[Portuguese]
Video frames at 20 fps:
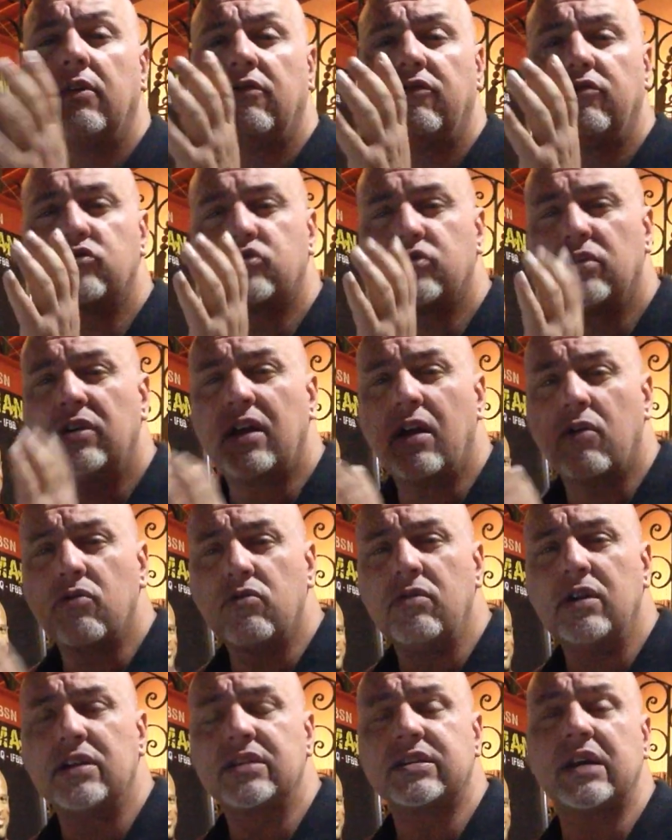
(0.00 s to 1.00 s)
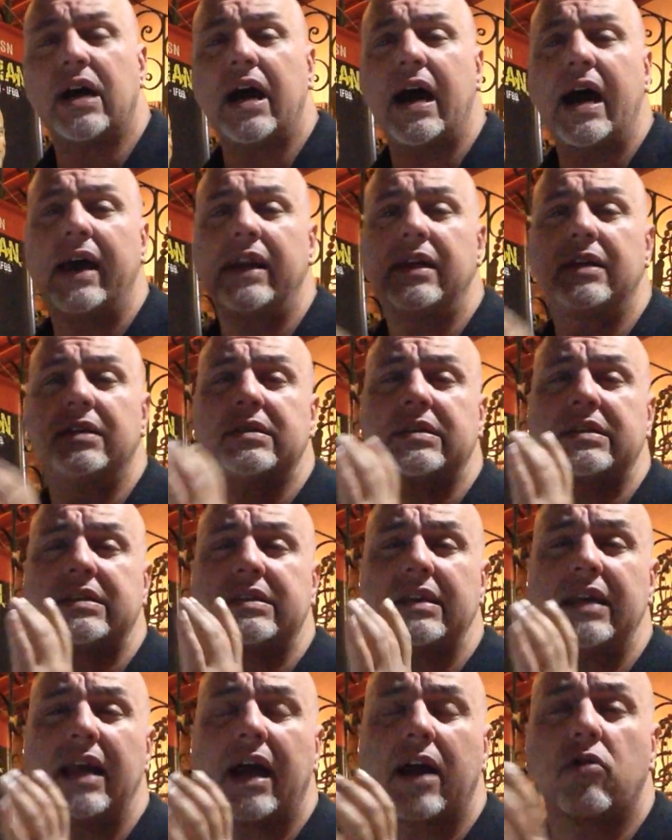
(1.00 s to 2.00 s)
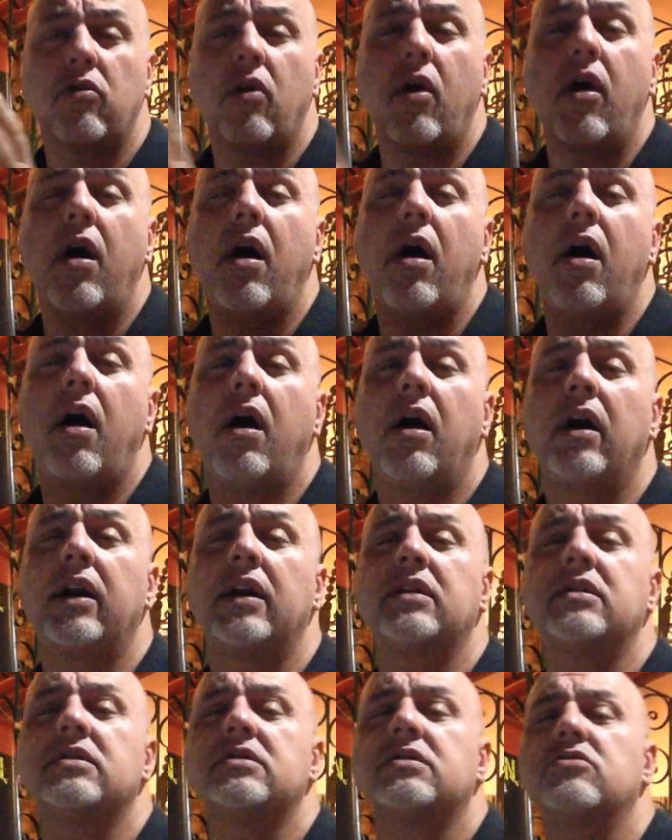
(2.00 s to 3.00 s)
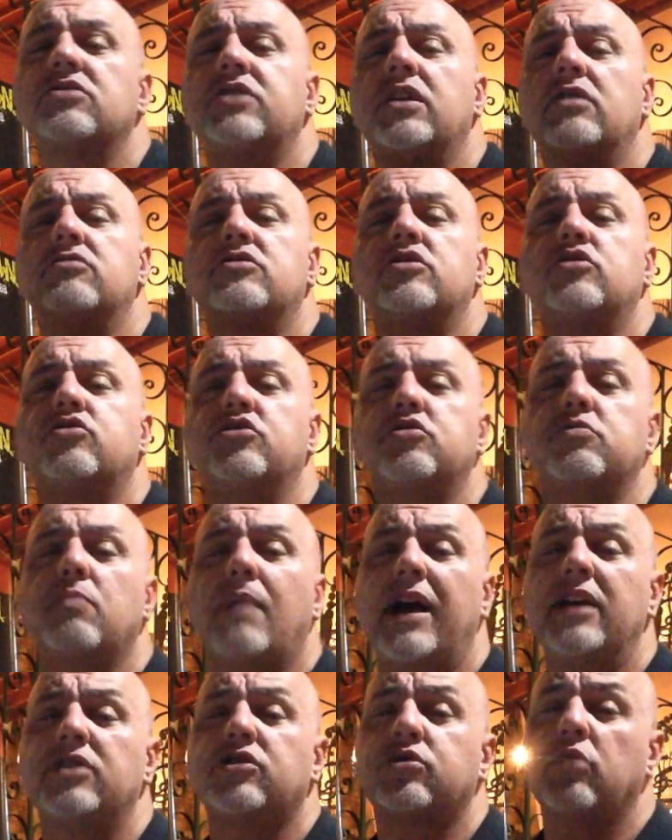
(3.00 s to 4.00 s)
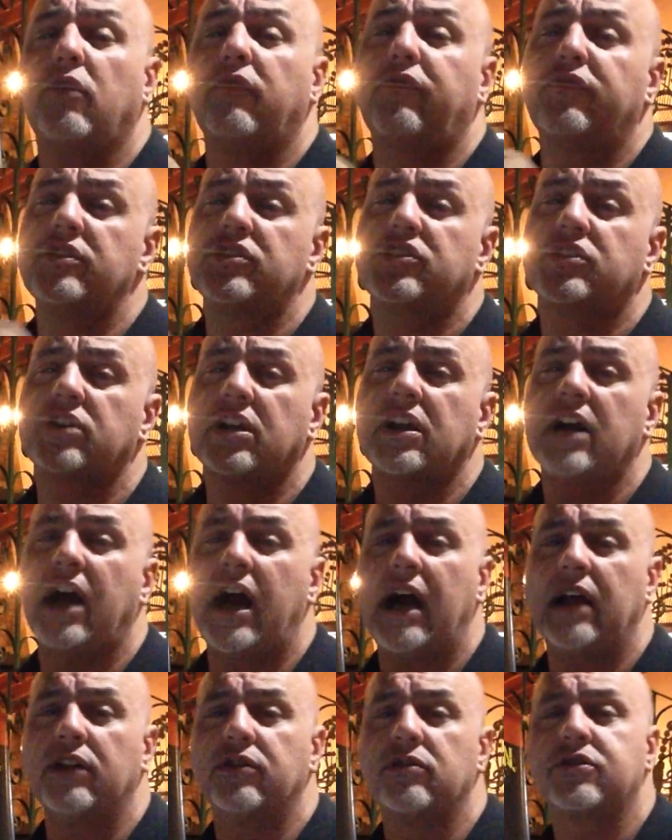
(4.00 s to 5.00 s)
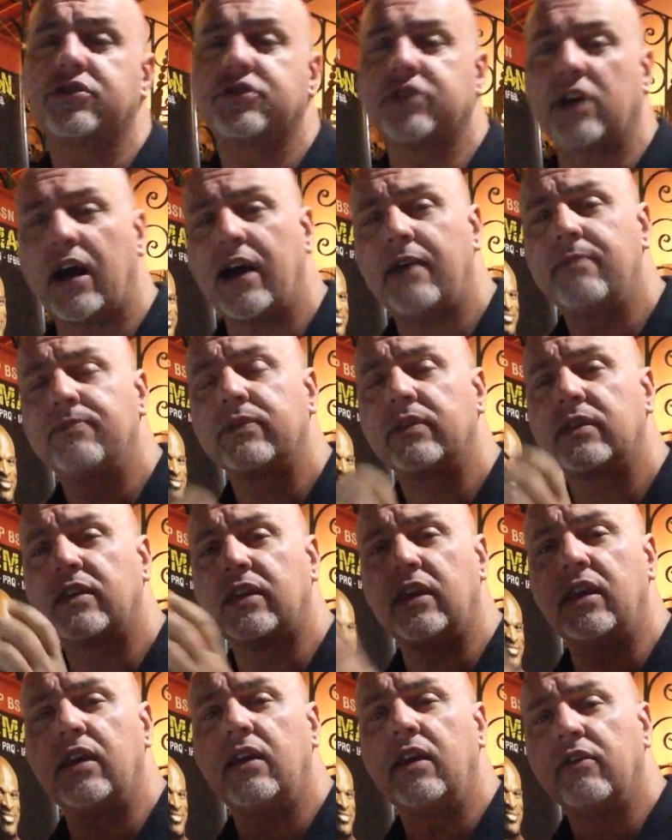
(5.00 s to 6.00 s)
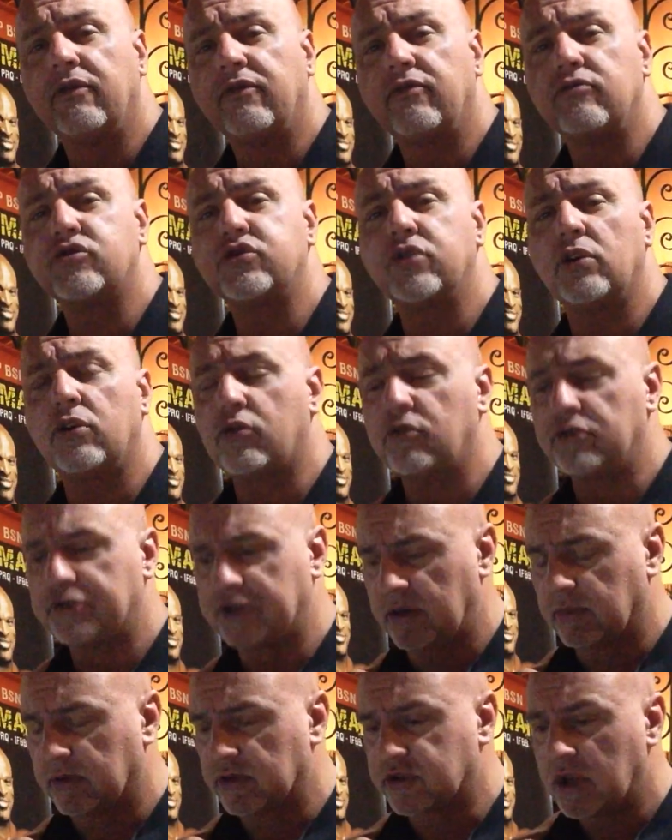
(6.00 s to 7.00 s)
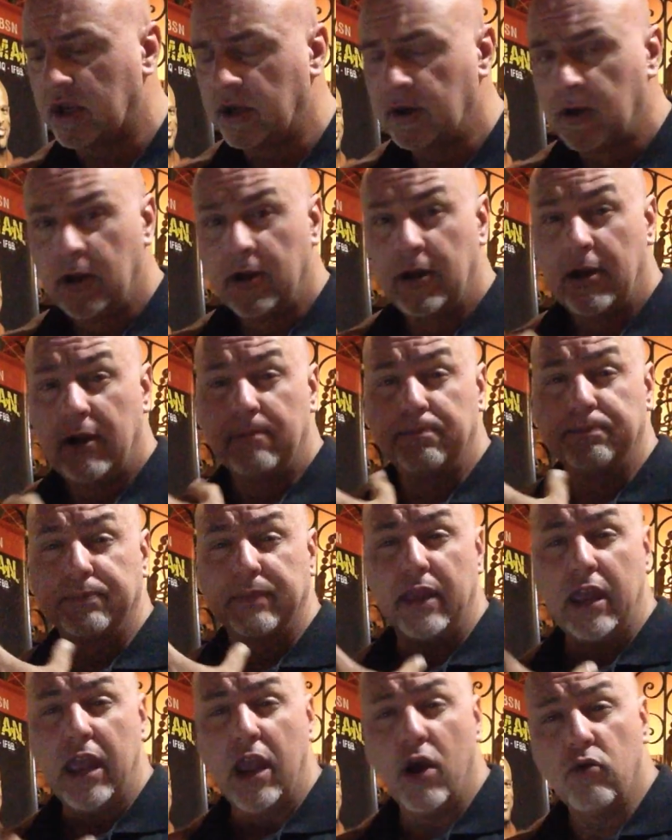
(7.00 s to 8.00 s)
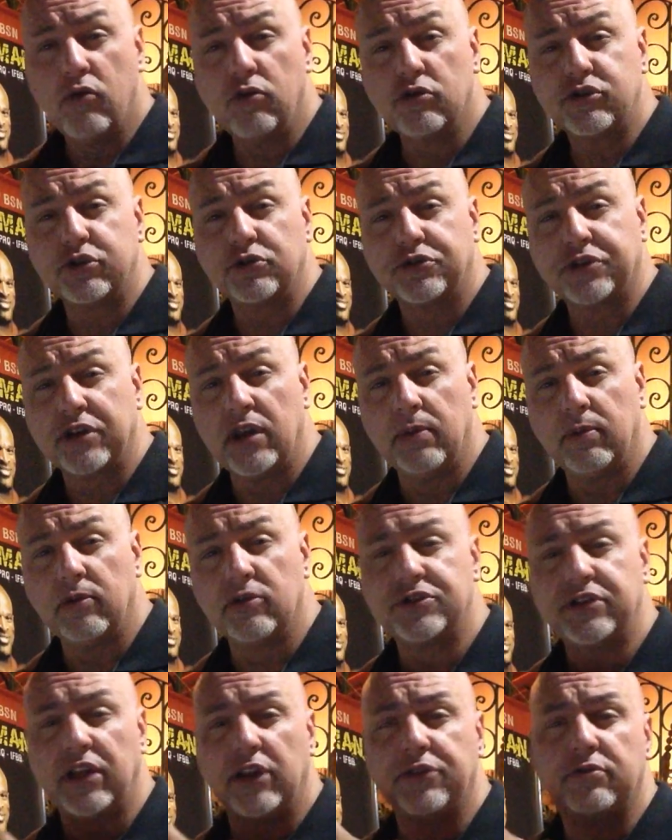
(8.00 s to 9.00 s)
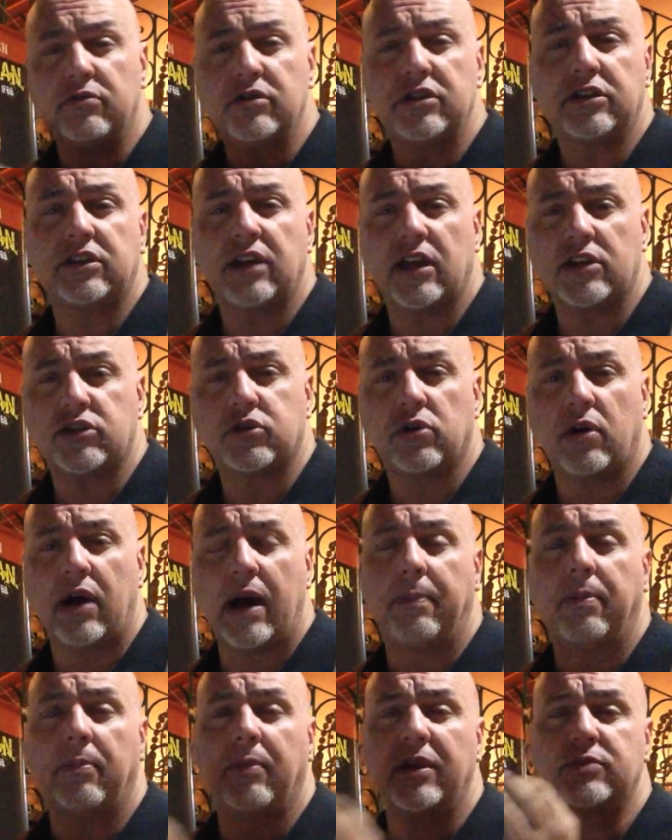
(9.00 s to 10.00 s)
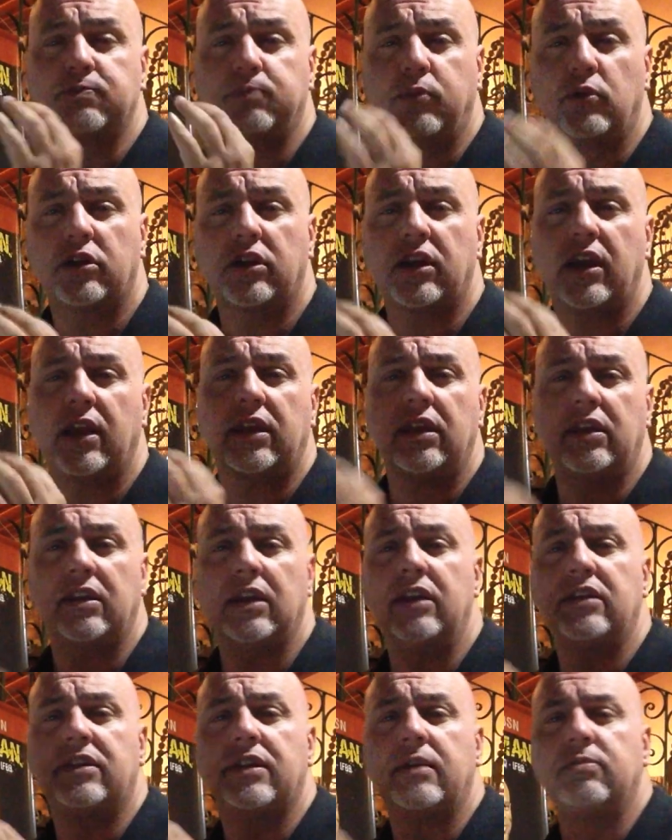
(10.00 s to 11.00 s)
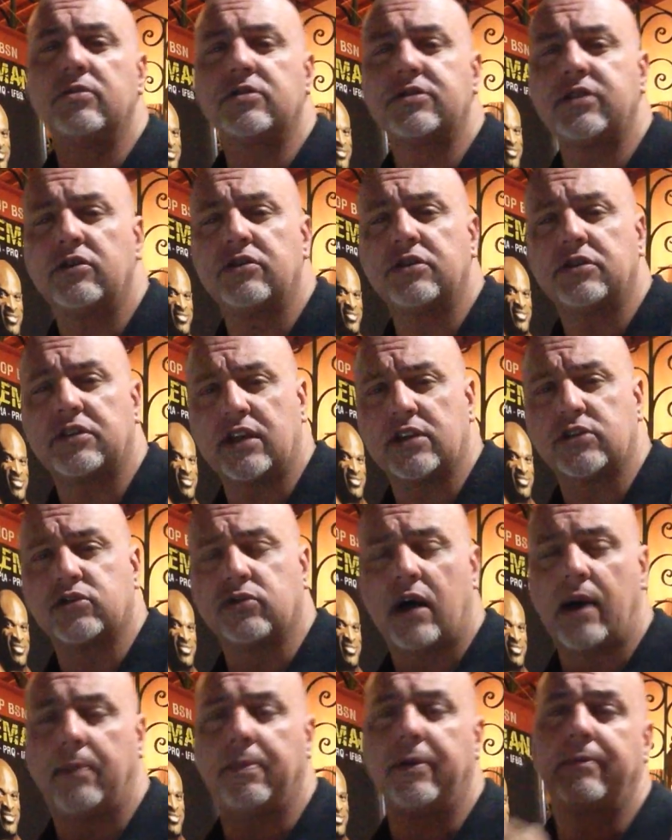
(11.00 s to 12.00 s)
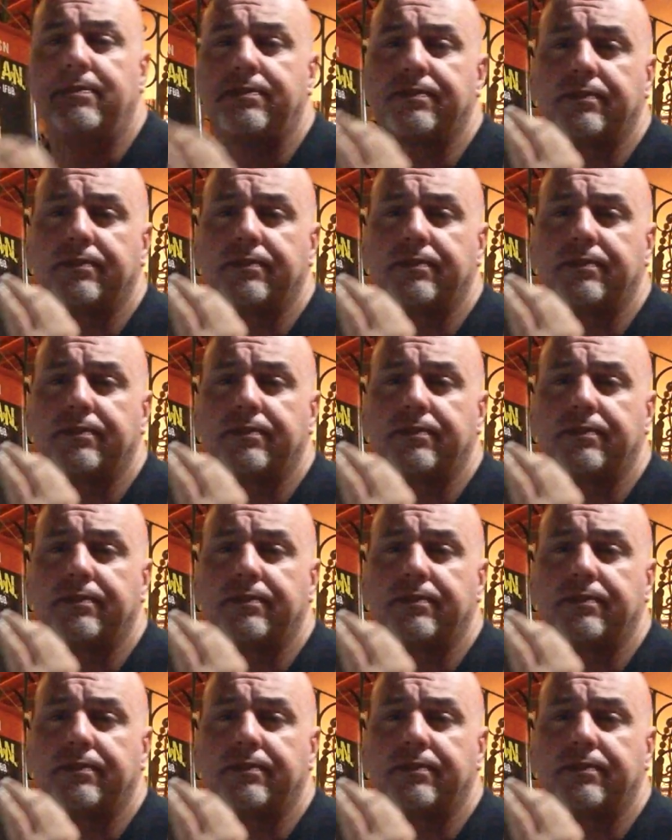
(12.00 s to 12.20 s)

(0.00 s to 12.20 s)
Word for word: funciona em algumas áreas e agora que estão sendo os estudos mais sofisticados, tá? Que funcionam com tribulus. Eu uso tribulus dentro de TestOap, mas por que, que tem tribulus dentro de TestOap?